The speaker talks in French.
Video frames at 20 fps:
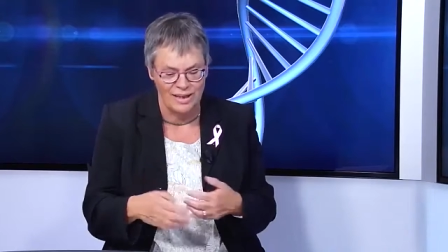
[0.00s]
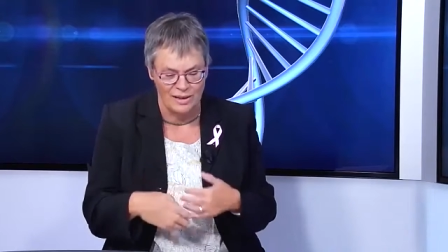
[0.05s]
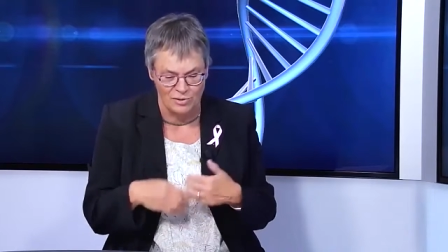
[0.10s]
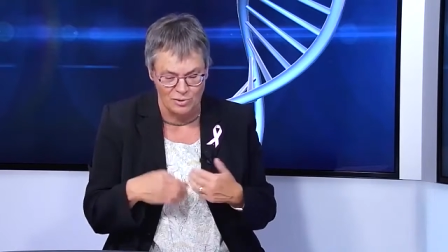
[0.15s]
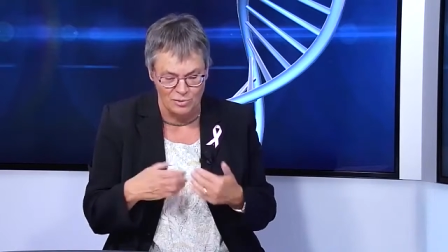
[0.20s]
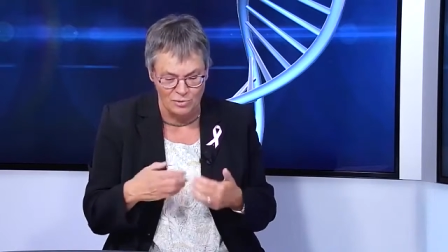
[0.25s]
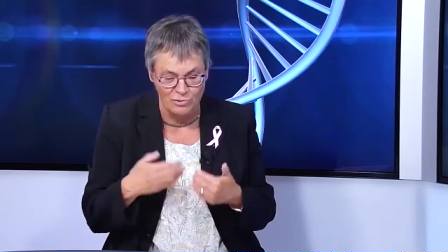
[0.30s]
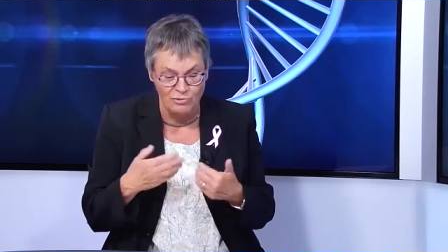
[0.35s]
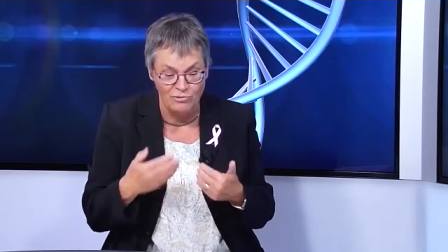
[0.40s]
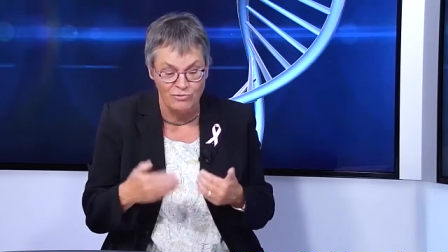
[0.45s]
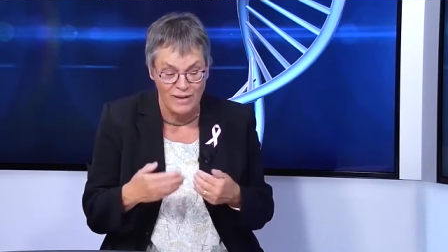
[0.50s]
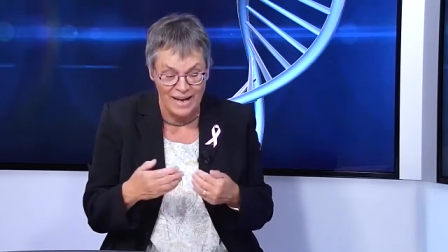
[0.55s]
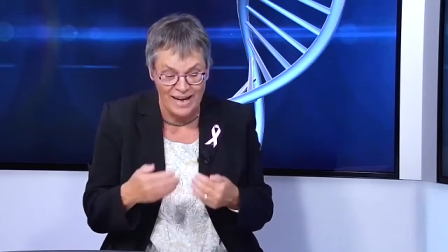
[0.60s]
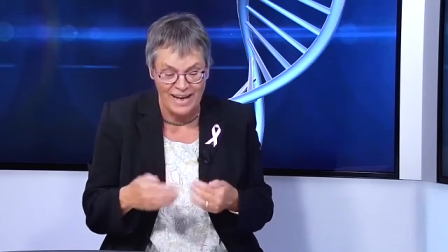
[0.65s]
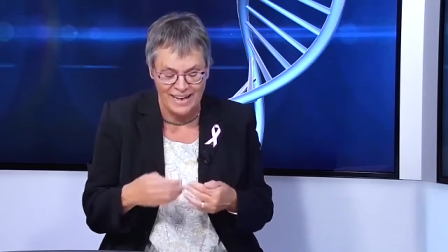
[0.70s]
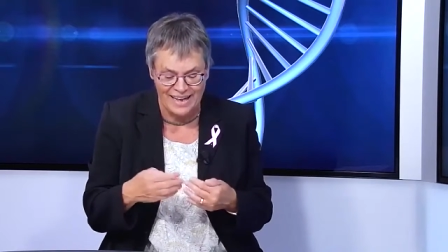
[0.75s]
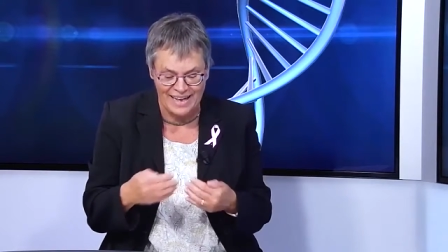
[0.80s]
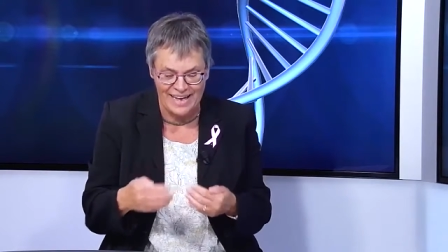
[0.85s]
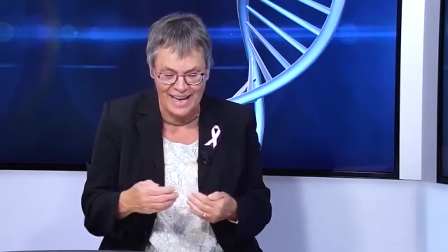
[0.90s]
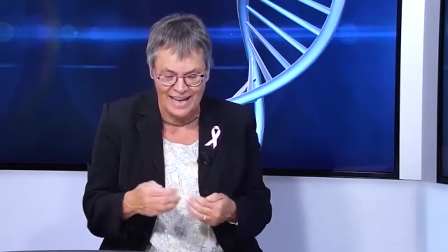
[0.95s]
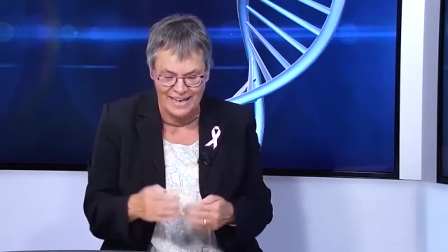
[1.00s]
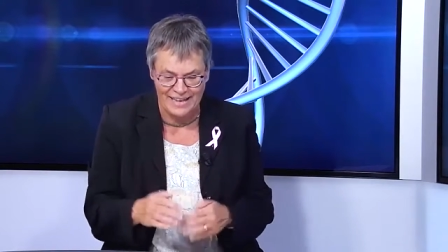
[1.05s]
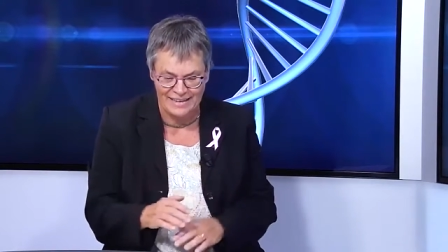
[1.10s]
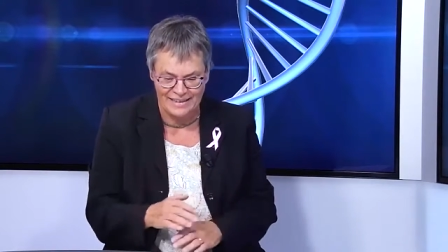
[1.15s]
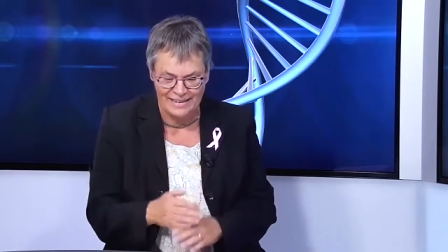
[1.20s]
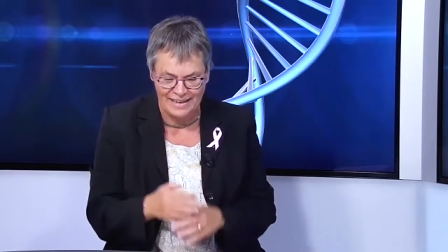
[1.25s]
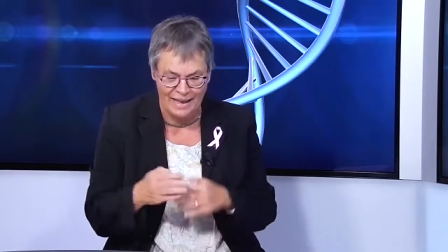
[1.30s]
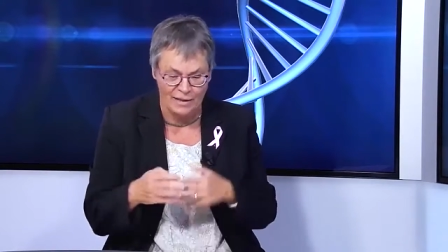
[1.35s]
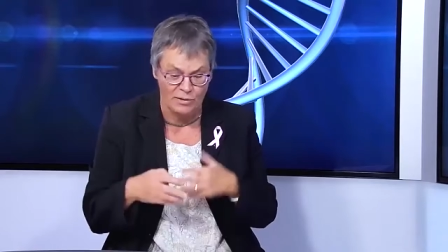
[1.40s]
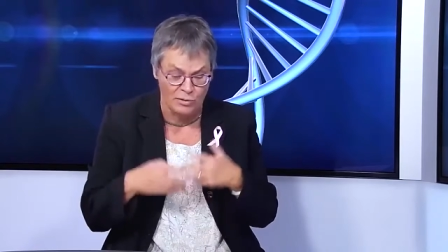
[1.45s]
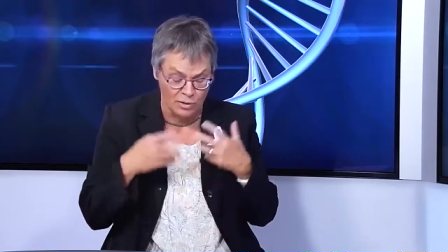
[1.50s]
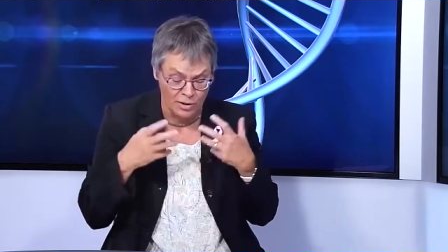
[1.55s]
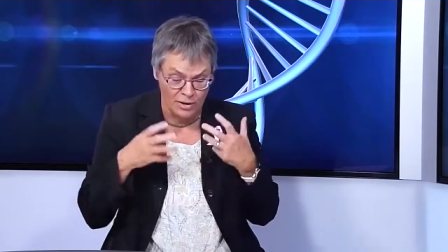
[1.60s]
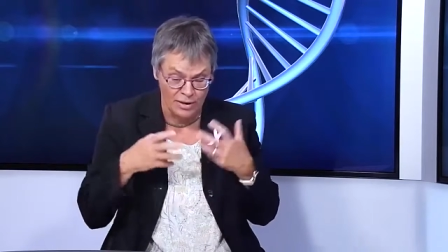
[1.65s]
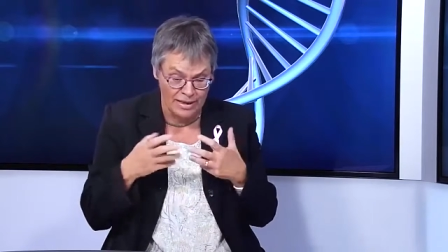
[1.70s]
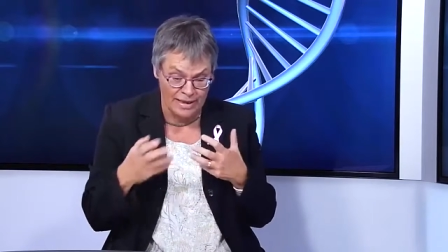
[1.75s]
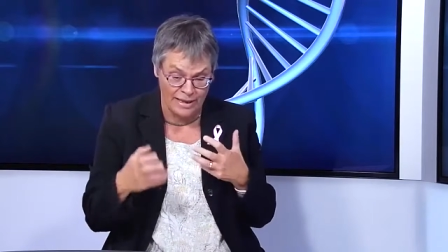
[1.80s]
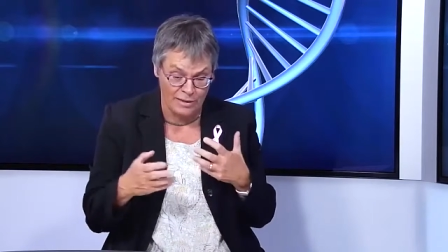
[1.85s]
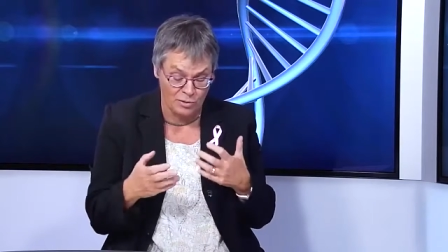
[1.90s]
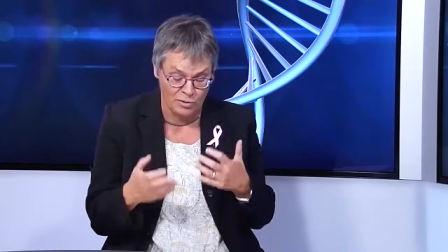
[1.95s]
à de nouvelles réalités
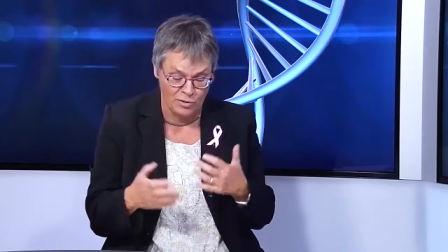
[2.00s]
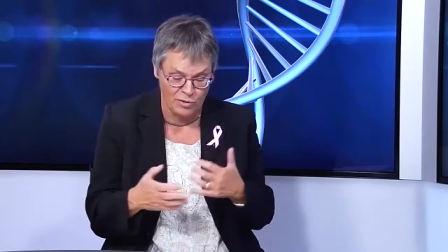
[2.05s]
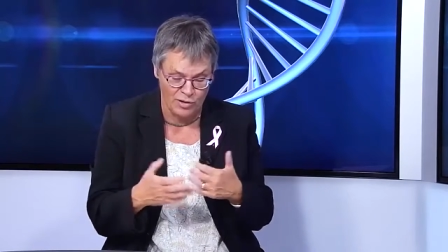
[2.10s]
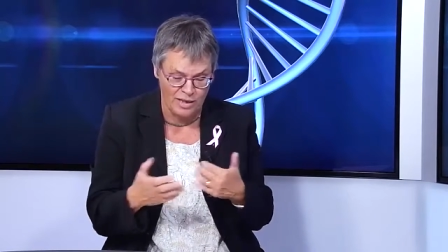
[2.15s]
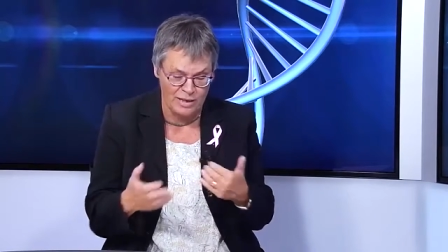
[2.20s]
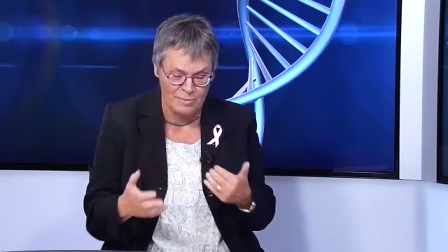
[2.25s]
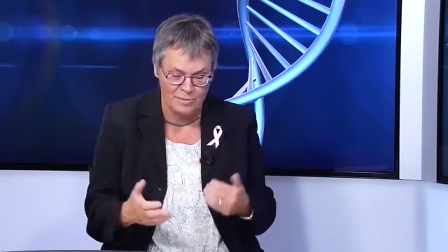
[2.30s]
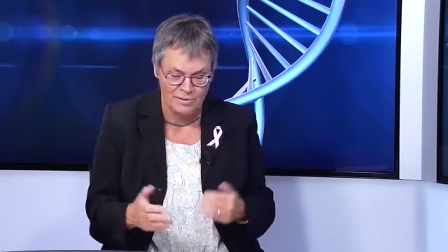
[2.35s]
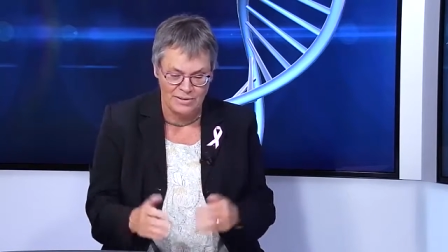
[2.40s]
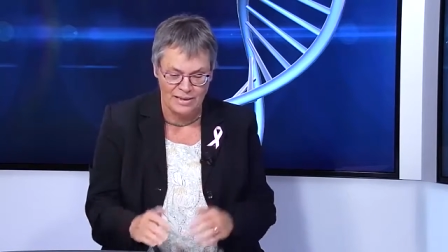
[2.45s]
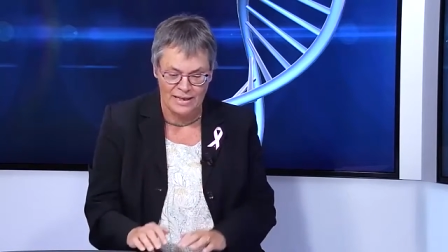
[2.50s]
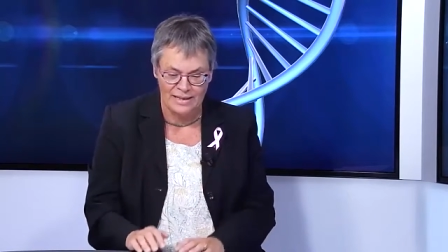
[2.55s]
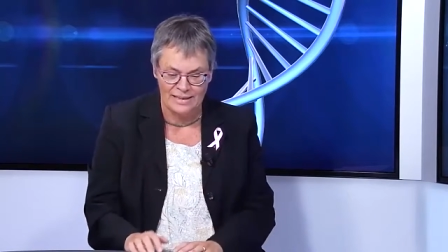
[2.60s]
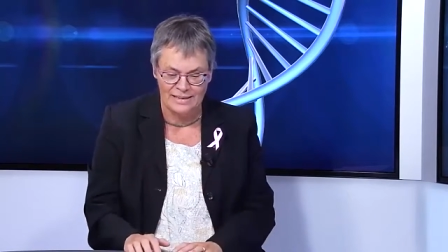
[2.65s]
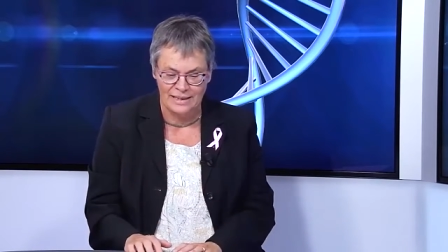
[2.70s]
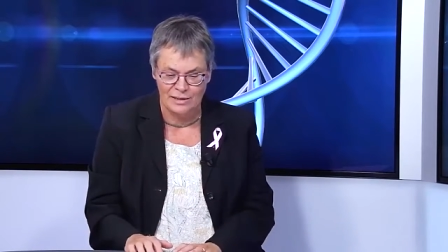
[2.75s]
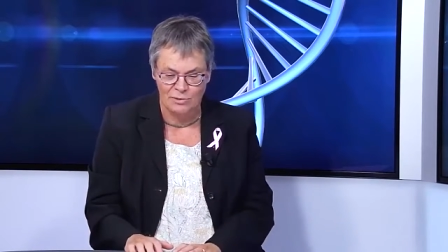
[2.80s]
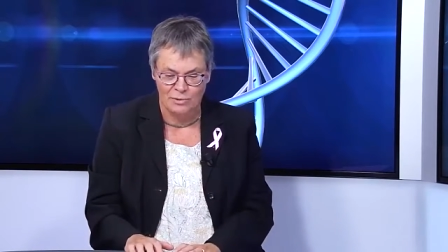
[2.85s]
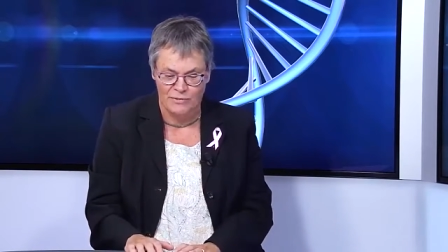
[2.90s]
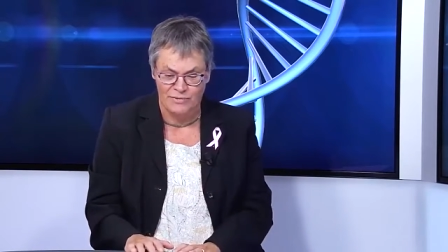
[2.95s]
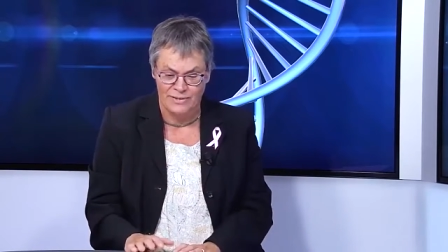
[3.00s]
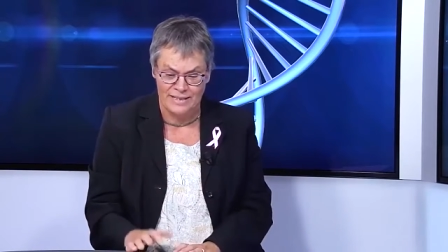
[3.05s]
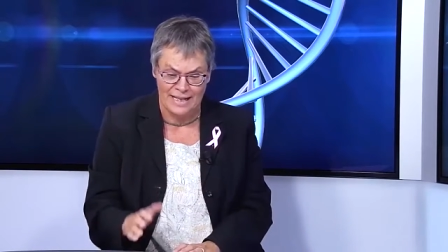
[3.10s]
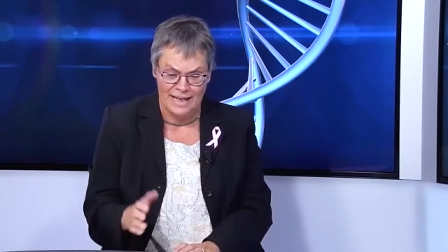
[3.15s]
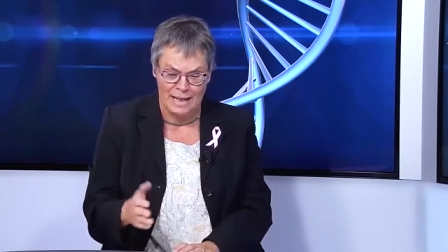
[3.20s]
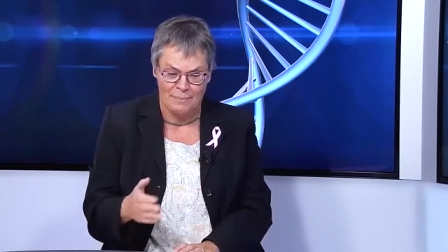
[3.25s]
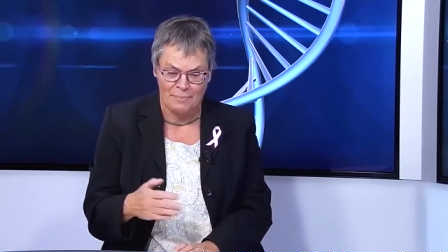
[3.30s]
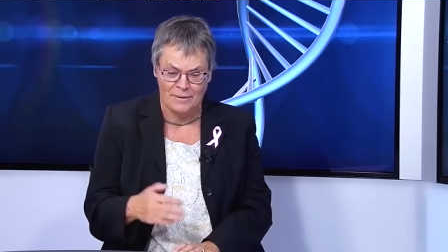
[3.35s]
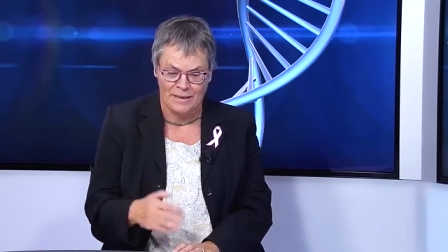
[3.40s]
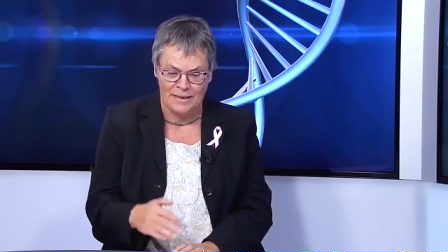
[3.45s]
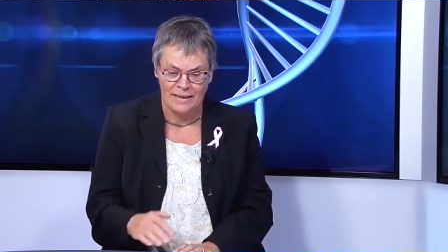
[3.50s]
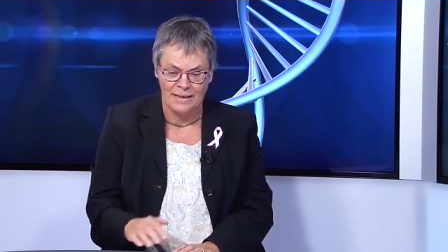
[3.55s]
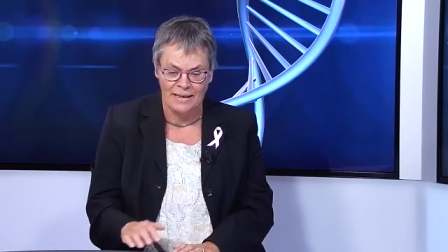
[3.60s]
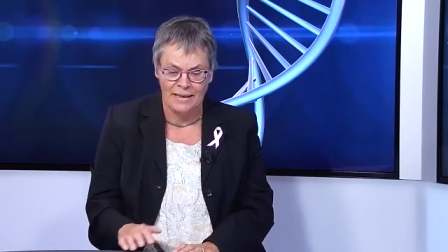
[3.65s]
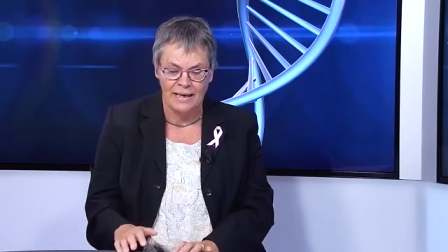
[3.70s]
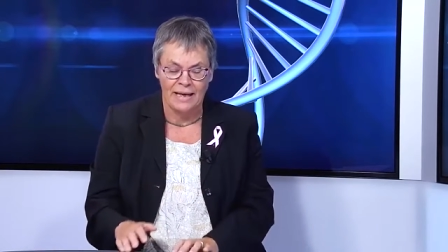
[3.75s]
et donc que les mentalités doivent s'adapter.